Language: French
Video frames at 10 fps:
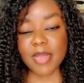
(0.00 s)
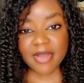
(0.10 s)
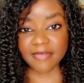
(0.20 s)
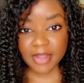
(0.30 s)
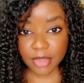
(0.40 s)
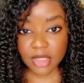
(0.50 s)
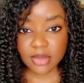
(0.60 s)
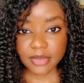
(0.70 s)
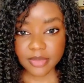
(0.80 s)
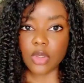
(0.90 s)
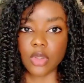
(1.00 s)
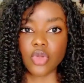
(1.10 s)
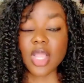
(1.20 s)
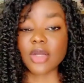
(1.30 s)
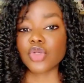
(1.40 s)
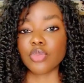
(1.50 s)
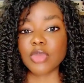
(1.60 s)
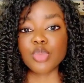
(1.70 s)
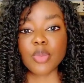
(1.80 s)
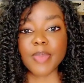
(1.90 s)
pas vraiment. Donc, en
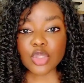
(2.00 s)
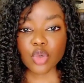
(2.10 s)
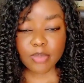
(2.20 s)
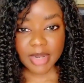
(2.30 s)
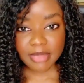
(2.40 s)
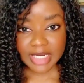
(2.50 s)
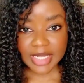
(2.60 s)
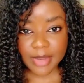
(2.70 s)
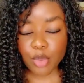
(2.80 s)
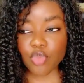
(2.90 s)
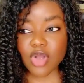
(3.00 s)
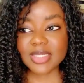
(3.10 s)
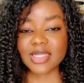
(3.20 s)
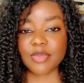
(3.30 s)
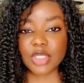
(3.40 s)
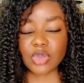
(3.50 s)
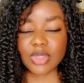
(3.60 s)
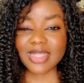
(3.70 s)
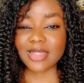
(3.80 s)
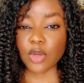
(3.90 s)
résumé, pour ne pas trop blablater, pour moi, cette émission
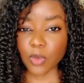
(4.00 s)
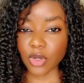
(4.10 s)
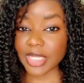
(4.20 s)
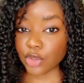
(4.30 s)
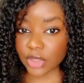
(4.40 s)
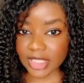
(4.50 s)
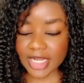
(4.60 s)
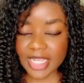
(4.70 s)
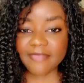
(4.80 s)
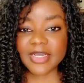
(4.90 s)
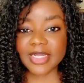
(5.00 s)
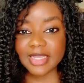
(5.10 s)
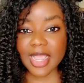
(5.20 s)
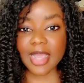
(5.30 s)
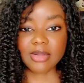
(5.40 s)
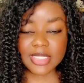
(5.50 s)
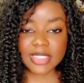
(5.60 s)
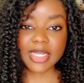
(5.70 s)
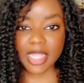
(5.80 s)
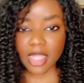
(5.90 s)
était tellement inutile, il n'y avait rien à en
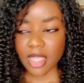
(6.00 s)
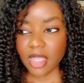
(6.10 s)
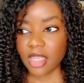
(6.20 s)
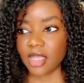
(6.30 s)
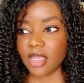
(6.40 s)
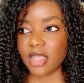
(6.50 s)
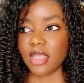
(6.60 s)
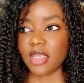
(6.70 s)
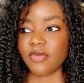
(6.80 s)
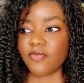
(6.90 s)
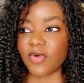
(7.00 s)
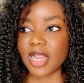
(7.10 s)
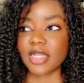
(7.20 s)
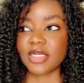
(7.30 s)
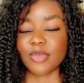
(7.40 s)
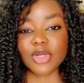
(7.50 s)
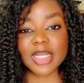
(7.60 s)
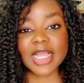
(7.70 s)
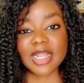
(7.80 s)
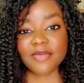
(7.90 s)
tirer. Et voilà,
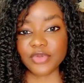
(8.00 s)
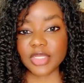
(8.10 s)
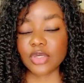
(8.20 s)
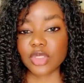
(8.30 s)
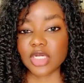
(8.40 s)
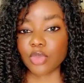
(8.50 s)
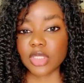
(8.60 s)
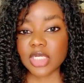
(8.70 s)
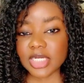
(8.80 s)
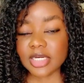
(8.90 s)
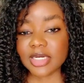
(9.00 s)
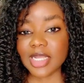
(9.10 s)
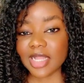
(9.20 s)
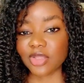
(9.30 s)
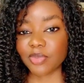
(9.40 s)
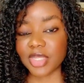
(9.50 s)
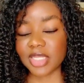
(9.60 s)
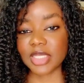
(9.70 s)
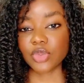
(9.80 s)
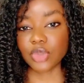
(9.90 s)
j'aimerais qu'à l'avenir, Coach Amon Chic recadre
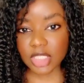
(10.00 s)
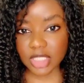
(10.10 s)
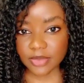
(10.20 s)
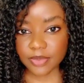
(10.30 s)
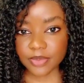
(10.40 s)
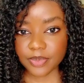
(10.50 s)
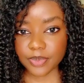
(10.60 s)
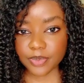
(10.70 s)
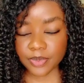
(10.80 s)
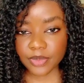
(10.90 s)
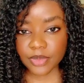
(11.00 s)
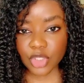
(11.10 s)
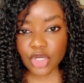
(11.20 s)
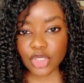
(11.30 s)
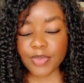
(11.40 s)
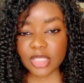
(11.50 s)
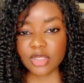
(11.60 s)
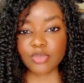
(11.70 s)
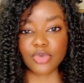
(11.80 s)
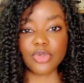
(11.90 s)
bien ses sujets. Je mhm. ne Je suis
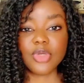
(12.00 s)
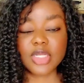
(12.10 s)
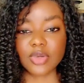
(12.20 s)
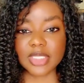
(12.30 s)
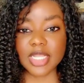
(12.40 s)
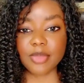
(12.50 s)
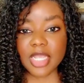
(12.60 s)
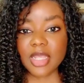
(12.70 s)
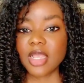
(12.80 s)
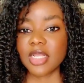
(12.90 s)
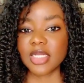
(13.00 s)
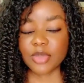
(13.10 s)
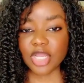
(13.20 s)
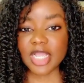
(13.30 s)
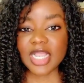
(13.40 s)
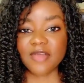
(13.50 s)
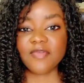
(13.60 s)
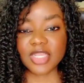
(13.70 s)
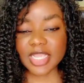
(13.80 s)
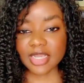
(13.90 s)
personne pour lui donner conseil, mais j'aimerais qu'à
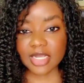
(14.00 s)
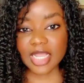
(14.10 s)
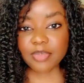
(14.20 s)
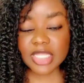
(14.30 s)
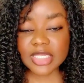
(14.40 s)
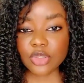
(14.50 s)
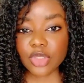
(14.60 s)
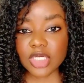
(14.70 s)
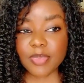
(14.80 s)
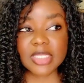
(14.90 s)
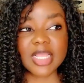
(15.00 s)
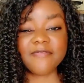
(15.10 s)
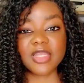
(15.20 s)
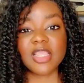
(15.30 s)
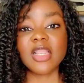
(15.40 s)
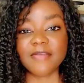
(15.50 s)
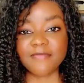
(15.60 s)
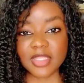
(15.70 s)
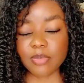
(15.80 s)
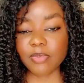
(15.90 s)
l'avenir, qu'elle recadre bien ses sujets. Parce qu'inviter un
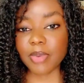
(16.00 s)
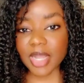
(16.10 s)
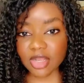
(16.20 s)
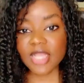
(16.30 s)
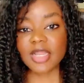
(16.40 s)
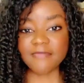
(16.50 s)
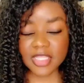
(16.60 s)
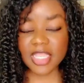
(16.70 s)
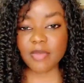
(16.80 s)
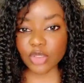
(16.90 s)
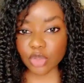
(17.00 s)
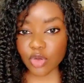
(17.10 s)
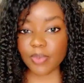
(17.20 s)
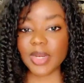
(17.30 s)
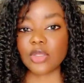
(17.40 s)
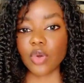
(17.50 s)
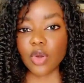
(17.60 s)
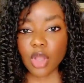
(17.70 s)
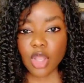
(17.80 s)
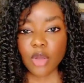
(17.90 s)
invité, prendre un invité, mettre sur ton
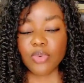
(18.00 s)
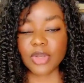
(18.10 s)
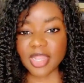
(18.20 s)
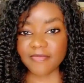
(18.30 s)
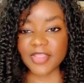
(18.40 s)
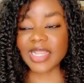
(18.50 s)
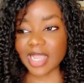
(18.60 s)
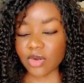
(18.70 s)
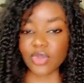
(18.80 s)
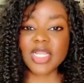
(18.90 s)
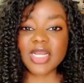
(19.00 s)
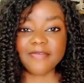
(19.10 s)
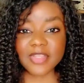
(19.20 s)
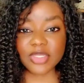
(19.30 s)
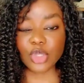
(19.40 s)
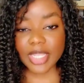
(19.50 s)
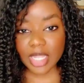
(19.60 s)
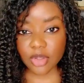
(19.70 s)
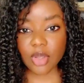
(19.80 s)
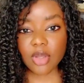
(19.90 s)
plateau pour qu'il vienne raconter la vie de
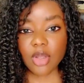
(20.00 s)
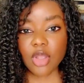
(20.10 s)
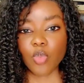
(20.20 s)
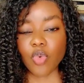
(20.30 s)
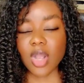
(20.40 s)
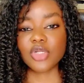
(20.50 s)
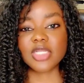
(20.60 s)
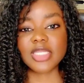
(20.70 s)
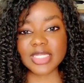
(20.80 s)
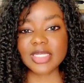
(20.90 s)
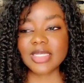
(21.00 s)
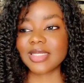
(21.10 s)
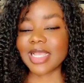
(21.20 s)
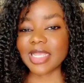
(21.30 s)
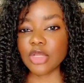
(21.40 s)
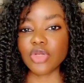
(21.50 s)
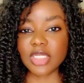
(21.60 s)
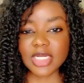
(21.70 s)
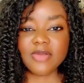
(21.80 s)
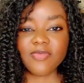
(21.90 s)
quelqu'un, moi je dis c'est
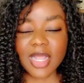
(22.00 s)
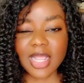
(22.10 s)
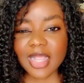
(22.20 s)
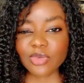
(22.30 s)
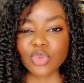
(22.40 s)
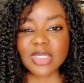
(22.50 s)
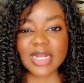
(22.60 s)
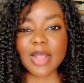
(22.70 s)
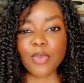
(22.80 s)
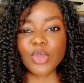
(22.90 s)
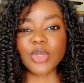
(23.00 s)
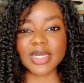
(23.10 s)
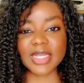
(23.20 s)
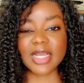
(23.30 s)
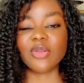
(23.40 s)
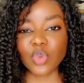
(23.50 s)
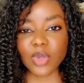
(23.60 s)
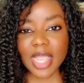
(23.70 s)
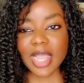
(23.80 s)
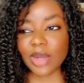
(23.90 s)
inutile. Ah, ça n'apporte rien en tout
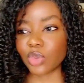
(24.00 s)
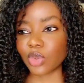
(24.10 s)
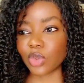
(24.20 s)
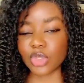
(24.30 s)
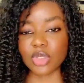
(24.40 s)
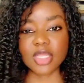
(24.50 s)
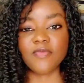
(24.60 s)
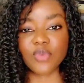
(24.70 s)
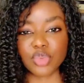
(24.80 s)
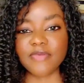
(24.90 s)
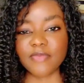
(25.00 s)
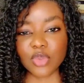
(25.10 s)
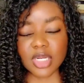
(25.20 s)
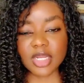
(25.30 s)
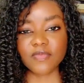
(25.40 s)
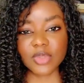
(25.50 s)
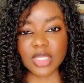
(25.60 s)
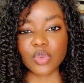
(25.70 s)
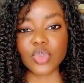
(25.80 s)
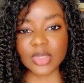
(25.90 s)
cas aux gens qui vous suivent, aux gens qui vous
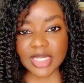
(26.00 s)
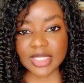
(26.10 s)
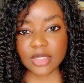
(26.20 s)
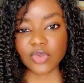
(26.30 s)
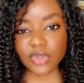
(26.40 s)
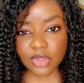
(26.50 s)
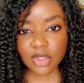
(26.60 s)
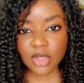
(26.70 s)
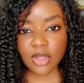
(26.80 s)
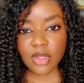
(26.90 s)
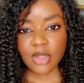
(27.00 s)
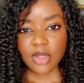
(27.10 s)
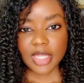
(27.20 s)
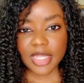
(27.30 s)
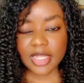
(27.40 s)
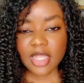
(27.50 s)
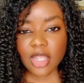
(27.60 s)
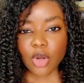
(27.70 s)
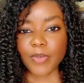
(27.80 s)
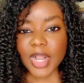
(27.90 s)
écoutent, aux internautes. Hein?
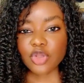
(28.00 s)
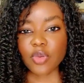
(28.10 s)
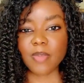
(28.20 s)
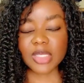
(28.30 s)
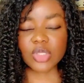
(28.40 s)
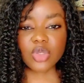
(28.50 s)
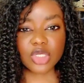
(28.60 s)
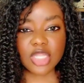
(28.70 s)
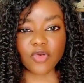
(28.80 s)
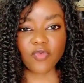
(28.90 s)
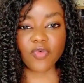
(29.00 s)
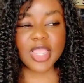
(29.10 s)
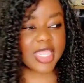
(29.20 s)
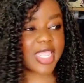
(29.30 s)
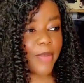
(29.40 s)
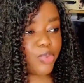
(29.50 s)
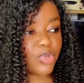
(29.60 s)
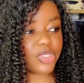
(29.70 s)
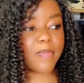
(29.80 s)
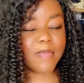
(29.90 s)
On parle de mensonges dans le foyer. Il y a
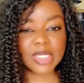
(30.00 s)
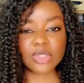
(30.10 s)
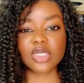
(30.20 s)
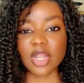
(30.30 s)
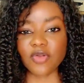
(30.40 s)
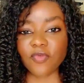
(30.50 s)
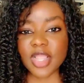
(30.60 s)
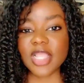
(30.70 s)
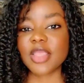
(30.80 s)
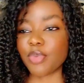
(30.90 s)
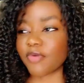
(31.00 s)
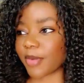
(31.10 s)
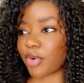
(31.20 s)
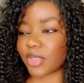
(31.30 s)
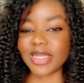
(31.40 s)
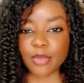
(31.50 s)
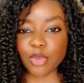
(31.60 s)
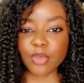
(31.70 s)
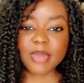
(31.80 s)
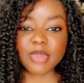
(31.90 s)
plusieurs mensonges dans le foyer qui peuvent apporter des
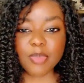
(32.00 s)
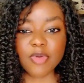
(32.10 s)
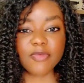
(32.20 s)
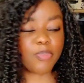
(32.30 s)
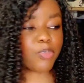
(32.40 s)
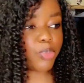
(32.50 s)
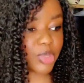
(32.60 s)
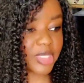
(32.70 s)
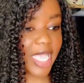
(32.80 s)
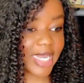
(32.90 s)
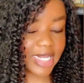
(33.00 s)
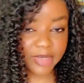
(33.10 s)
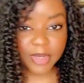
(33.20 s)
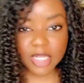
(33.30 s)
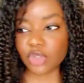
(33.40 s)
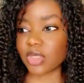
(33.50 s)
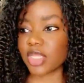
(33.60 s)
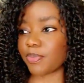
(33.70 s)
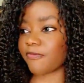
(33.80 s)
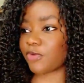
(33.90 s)
problèmes, qui peuvent pousser à la séparation,
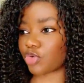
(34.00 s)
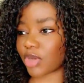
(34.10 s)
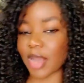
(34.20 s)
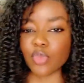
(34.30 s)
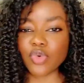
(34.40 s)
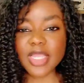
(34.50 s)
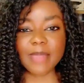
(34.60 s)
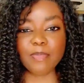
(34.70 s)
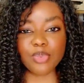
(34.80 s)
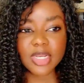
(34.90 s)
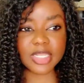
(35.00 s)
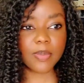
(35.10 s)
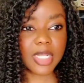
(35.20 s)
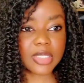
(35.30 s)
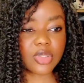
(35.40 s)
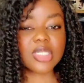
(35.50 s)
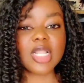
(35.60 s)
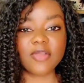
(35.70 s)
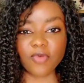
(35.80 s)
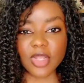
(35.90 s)
qui peuvent tuer l'amour. Il y a plein de mensonges
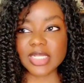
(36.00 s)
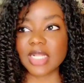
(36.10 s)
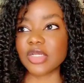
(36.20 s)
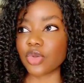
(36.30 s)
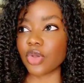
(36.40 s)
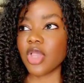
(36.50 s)
dans les foyers. C'est-à-dire qu'il